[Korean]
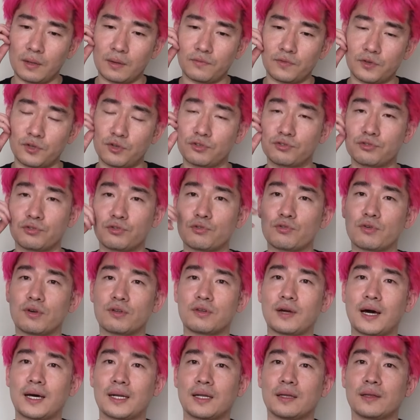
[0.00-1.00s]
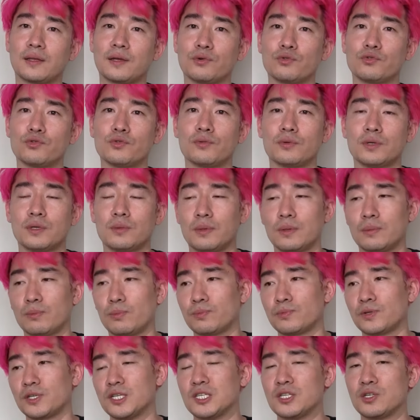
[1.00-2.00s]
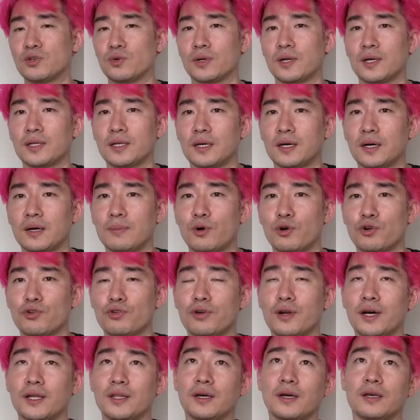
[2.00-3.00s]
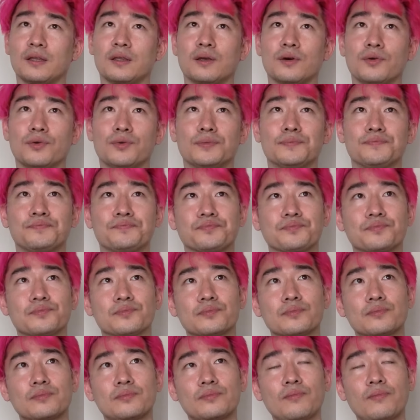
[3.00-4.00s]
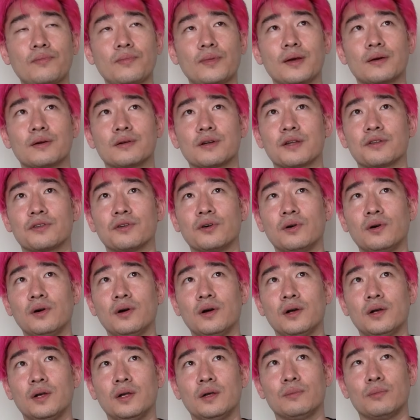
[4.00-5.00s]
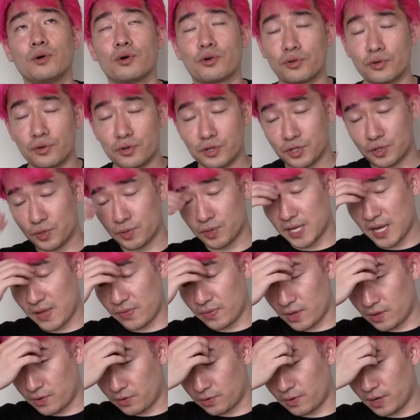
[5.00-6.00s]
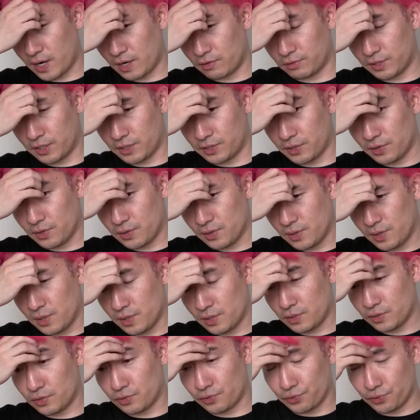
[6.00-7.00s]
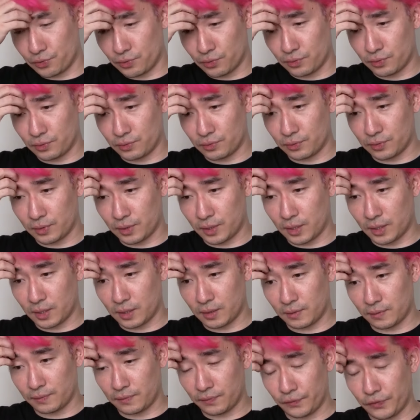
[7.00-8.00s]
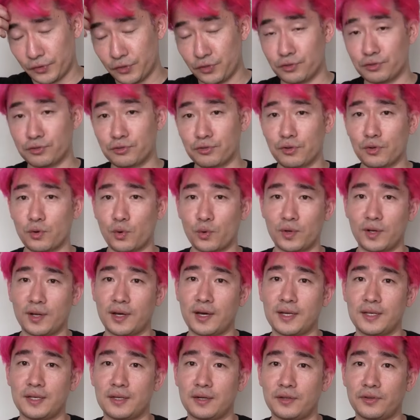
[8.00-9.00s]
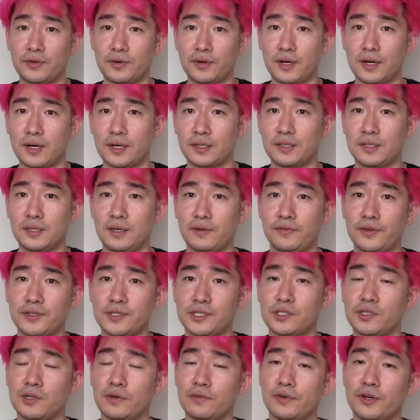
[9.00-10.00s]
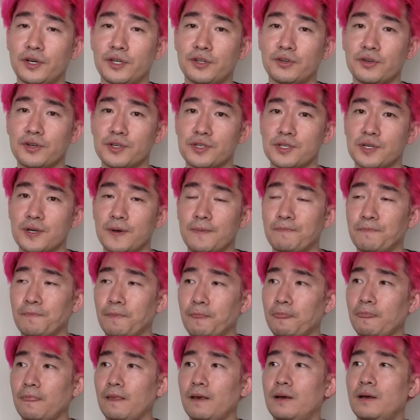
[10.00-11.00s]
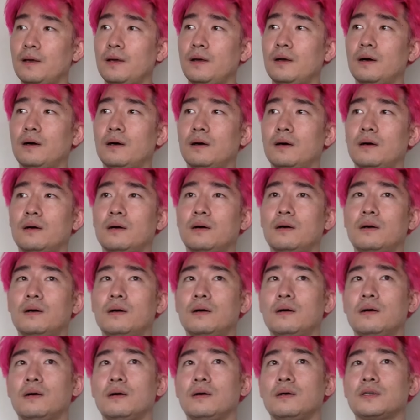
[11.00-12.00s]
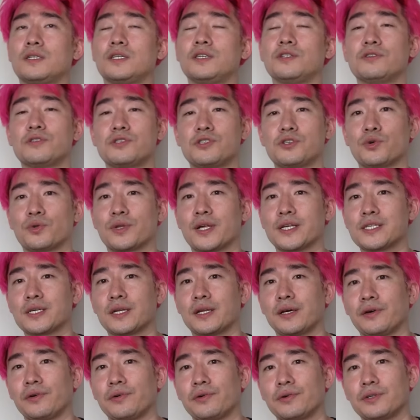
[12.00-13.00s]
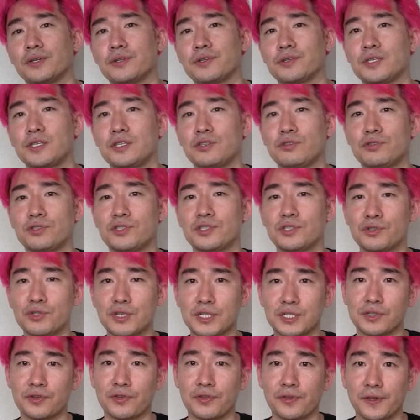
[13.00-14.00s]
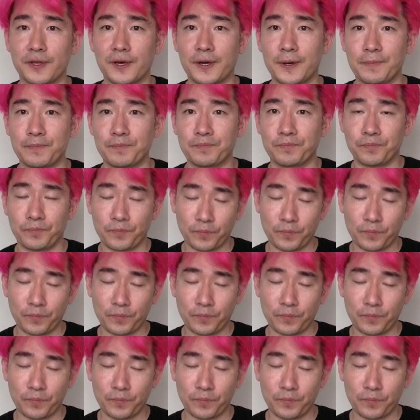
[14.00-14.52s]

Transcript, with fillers: 비주얼 스튜디오에서 안 한다고 이미 기 지원하니까 뭐큐리얼안 하겠다고. 그래서 뭐큐리얼 지원이 안 되는 걸 알고 나서 그리고 어, 비주얼 스튜디오 온라인이라던가 TFS 서버에서 이제 어, 기술 지원하잖아요. 그래서 기술 쓰고 있었는데